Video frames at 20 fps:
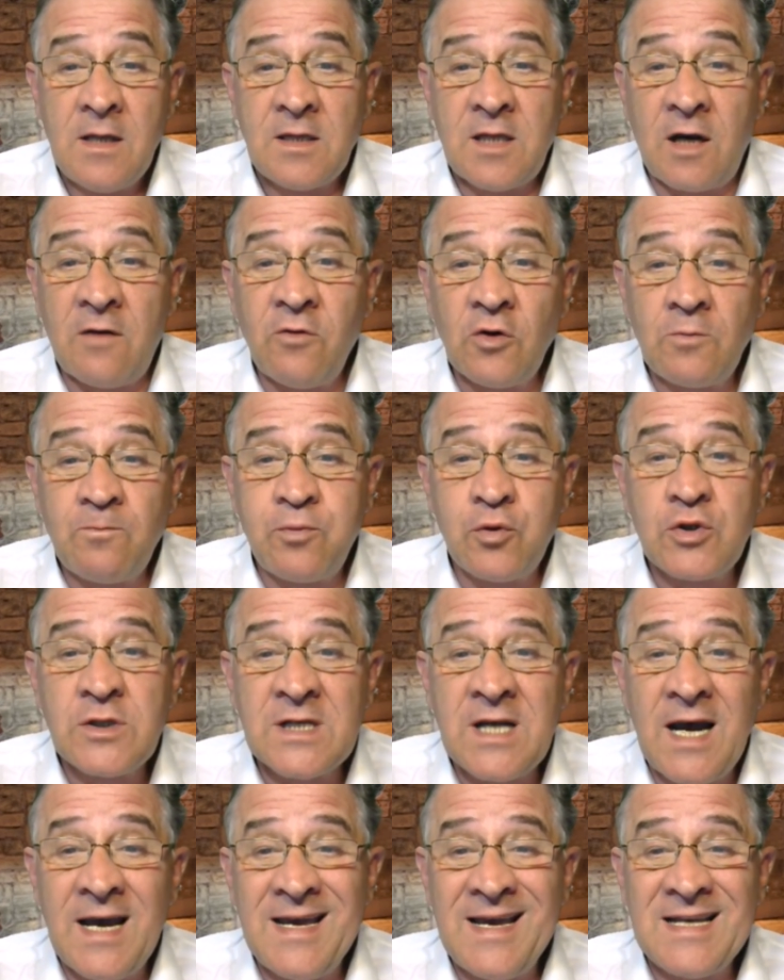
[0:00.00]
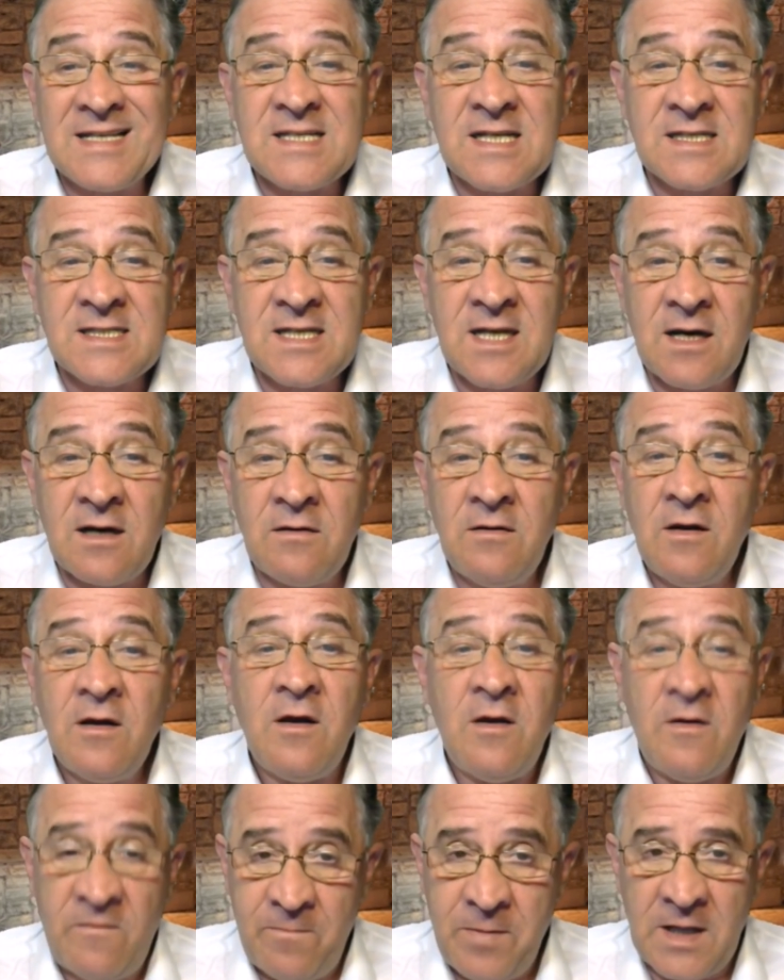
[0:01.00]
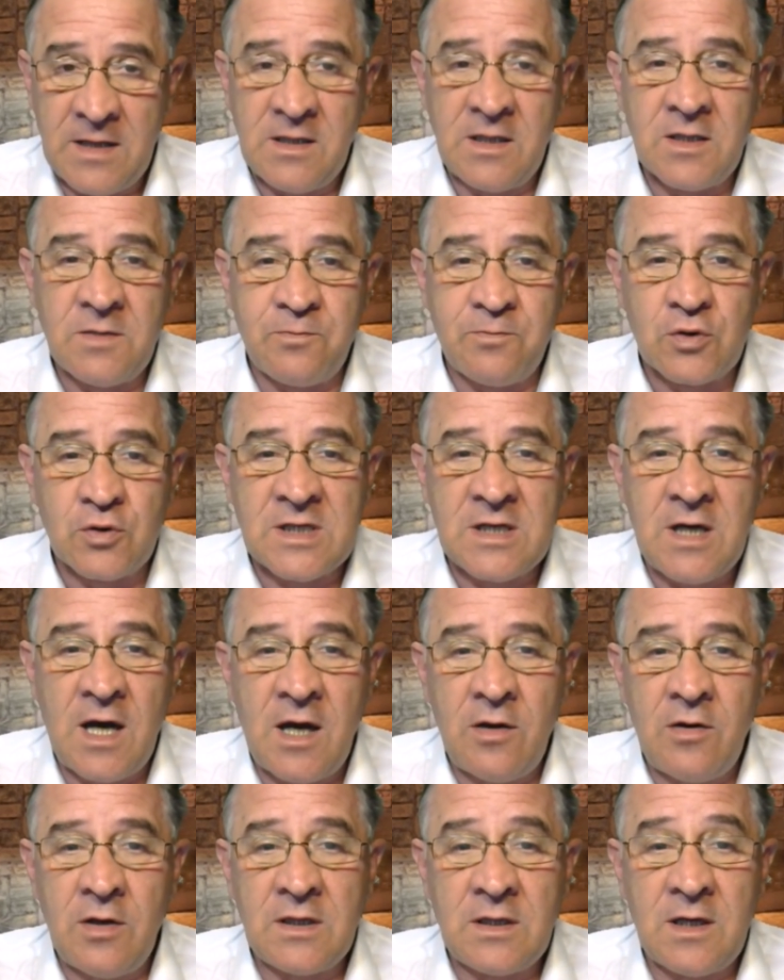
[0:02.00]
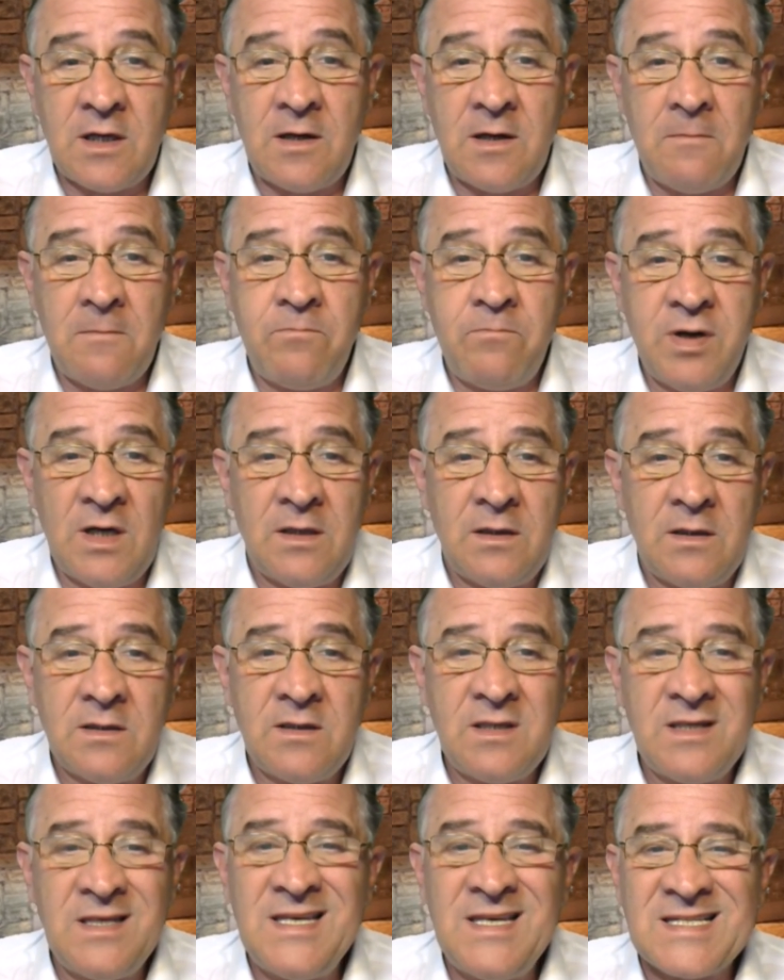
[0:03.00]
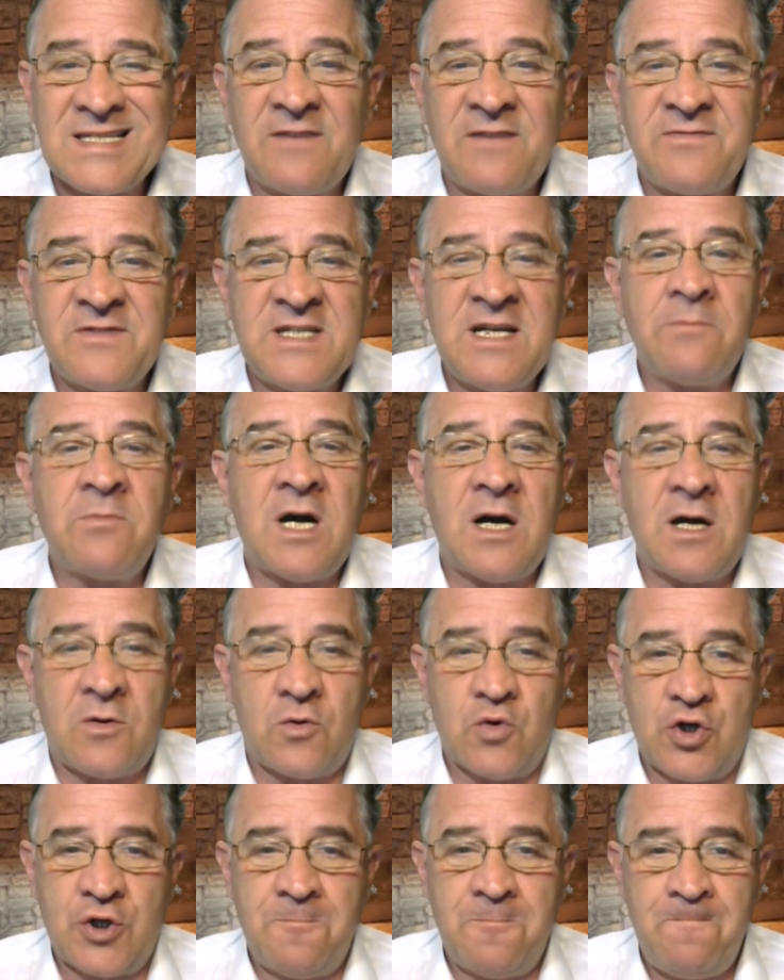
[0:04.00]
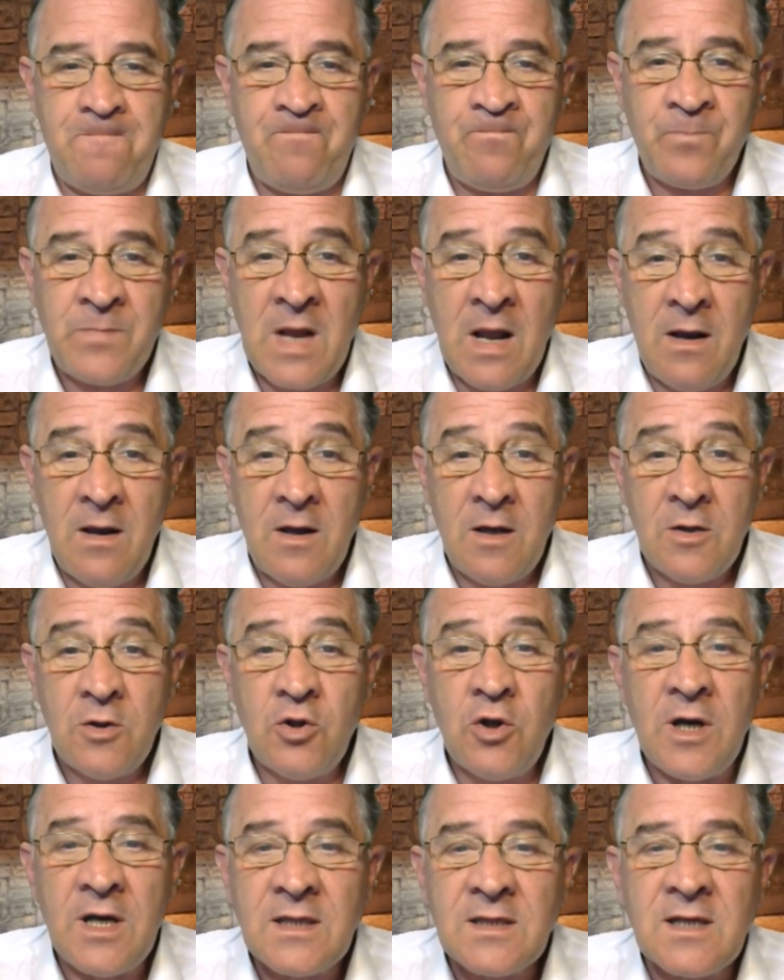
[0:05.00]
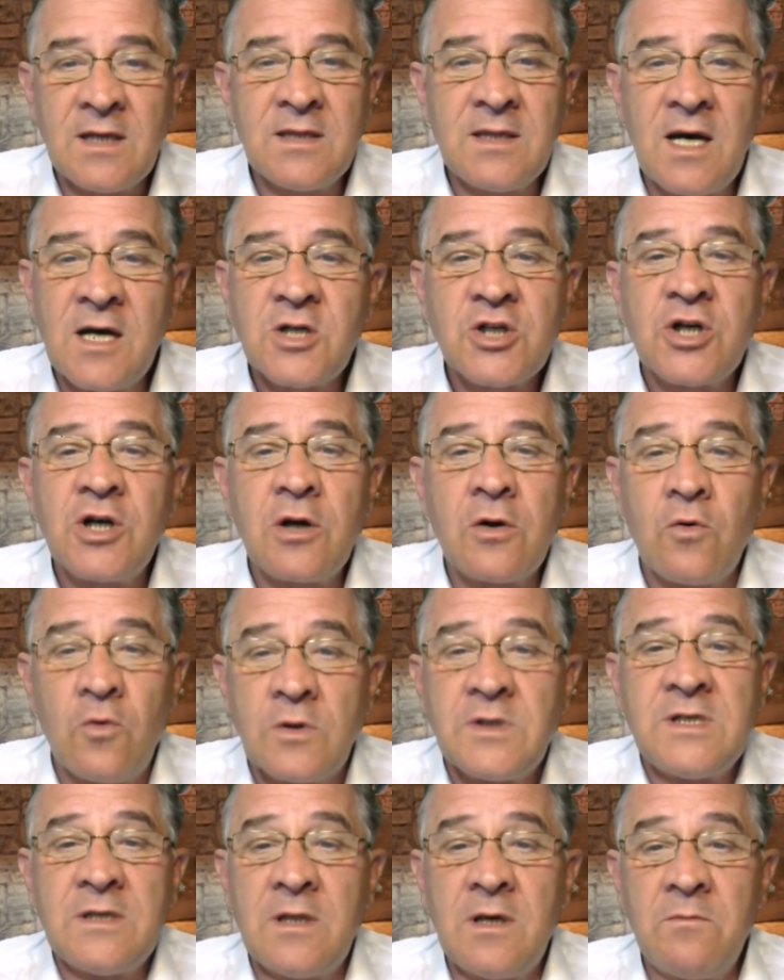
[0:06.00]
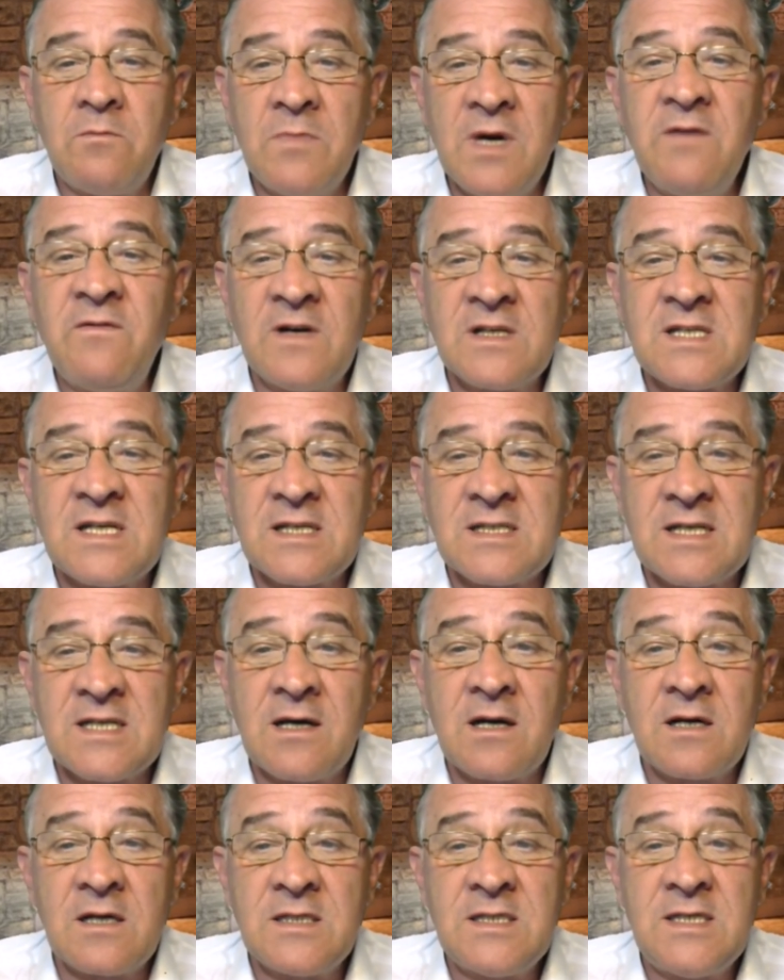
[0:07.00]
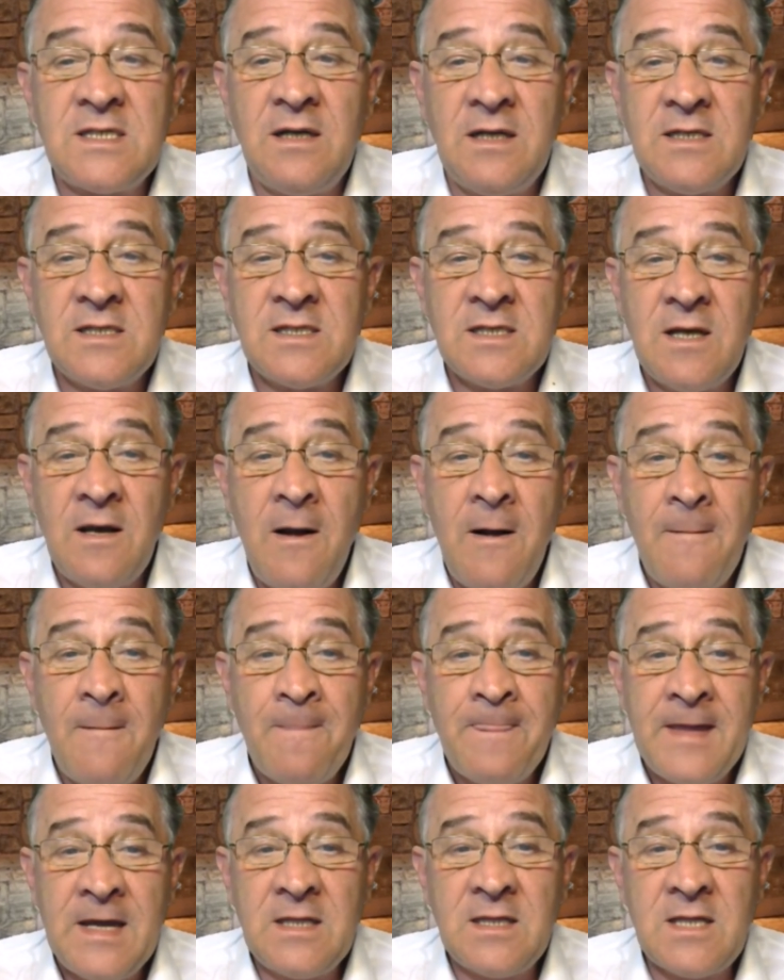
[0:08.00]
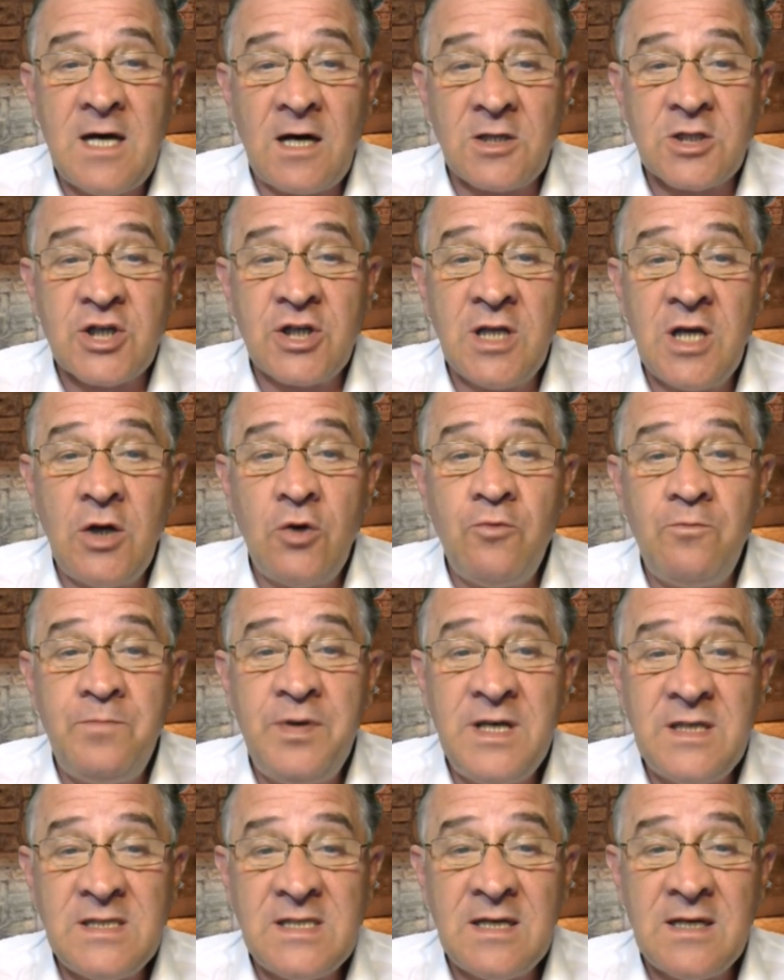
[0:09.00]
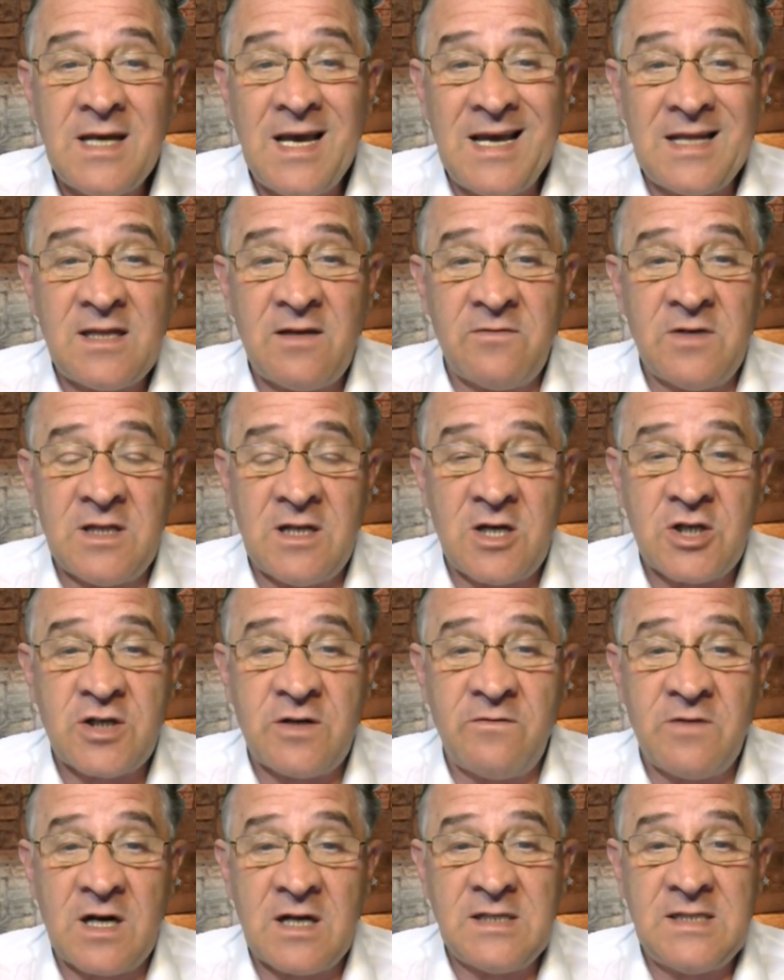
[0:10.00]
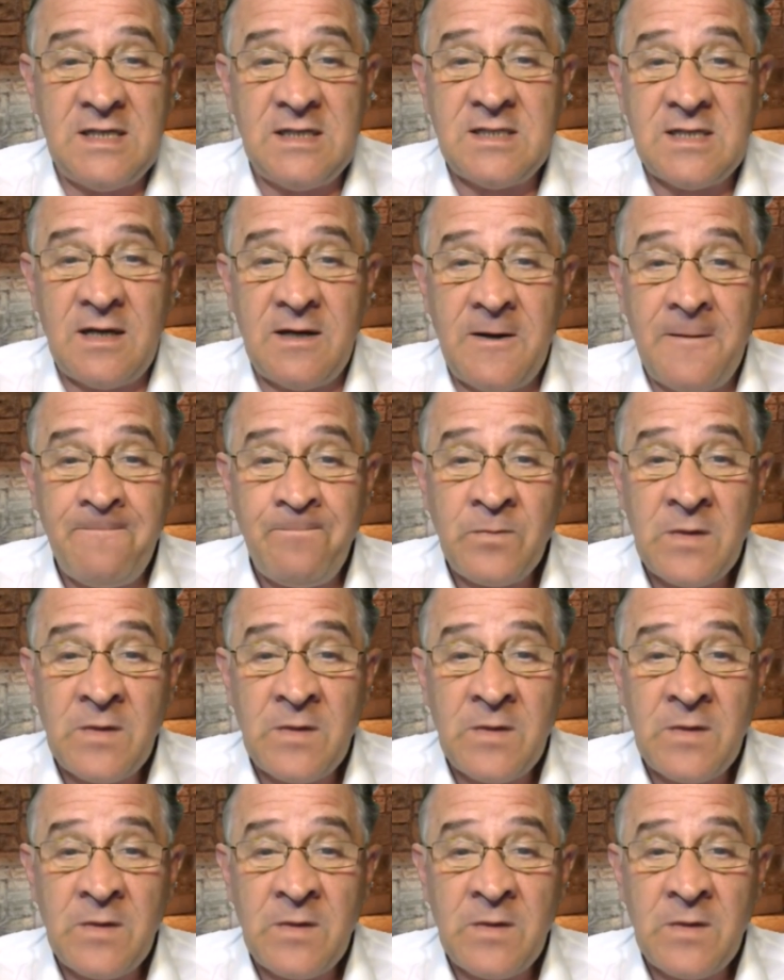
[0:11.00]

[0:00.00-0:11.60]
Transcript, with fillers: Так вот, пускай СССР вполне допускаю это, был не совсем хорош. Но это наша родина, мы в СССР родились и должны любить этого нашего родителя.